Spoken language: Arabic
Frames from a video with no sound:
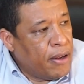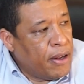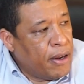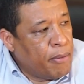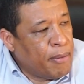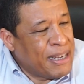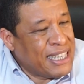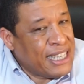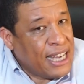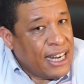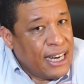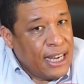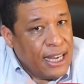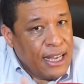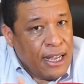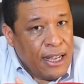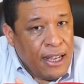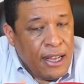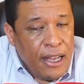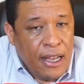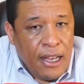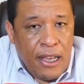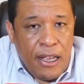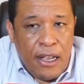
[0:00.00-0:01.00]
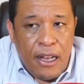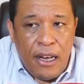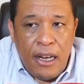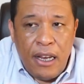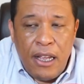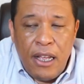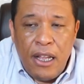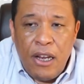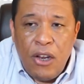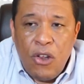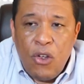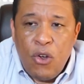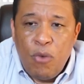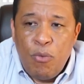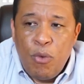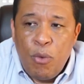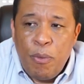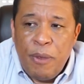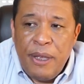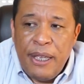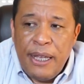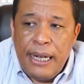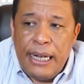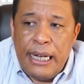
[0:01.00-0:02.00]
المصالح
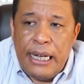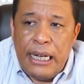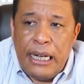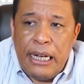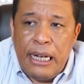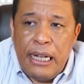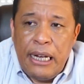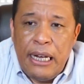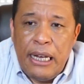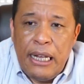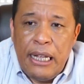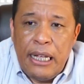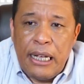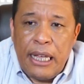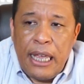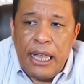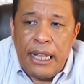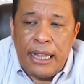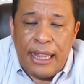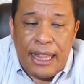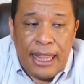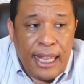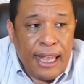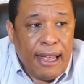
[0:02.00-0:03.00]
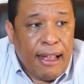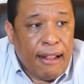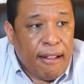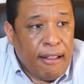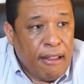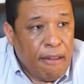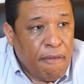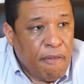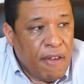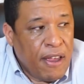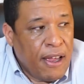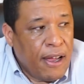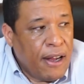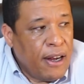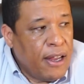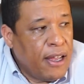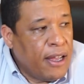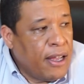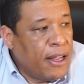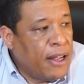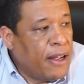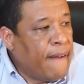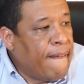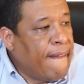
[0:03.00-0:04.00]
العموميه كاين التنطيقات اللي فيها
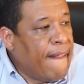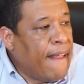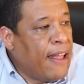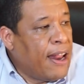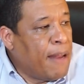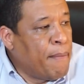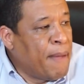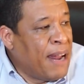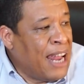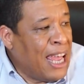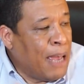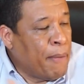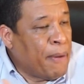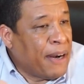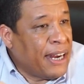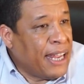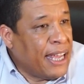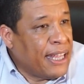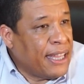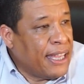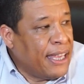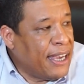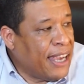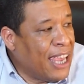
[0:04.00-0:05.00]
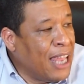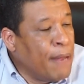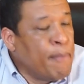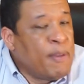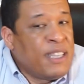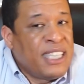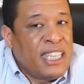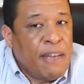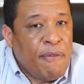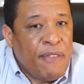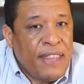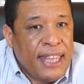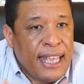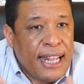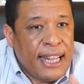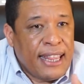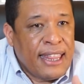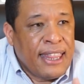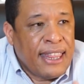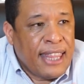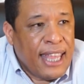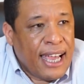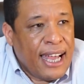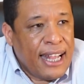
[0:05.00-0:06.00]
الملاعب الرياضيه كاين بزاف ديال
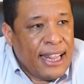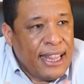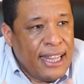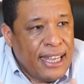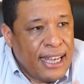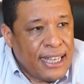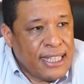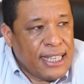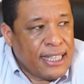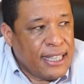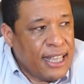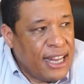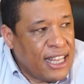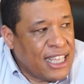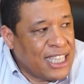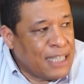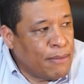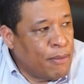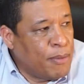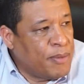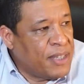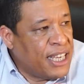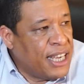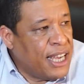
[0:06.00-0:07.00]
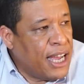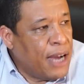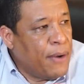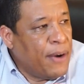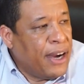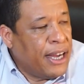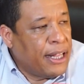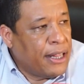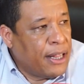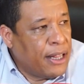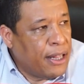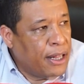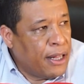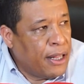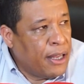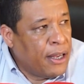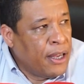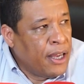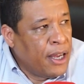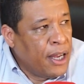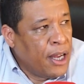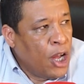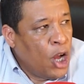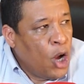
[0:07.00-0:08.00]
التنطيقات اللي كتعطي لها تصميم تهيئه واحد ال...
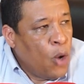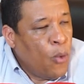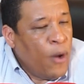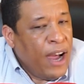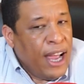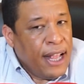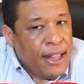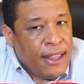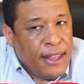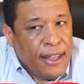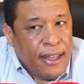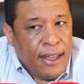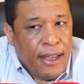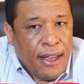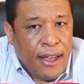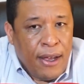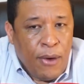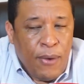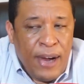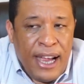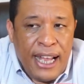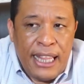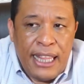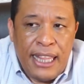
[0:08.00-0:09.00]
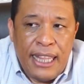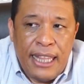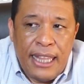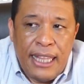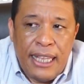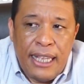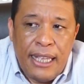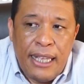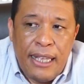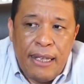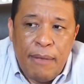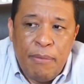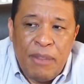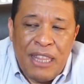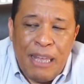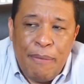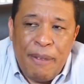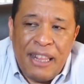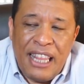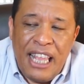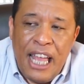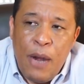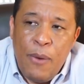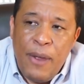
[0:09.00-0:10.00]
واحد واحد من
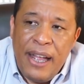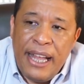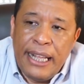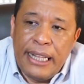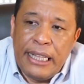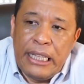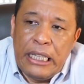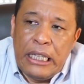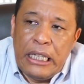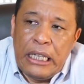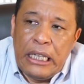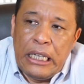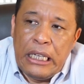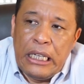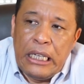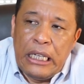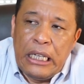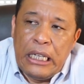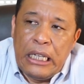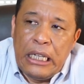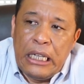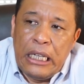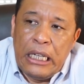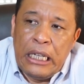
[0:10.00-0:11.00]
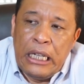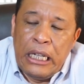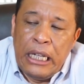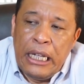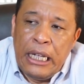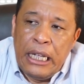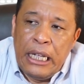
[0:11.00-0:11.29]
طبيعه الحال واحد ال...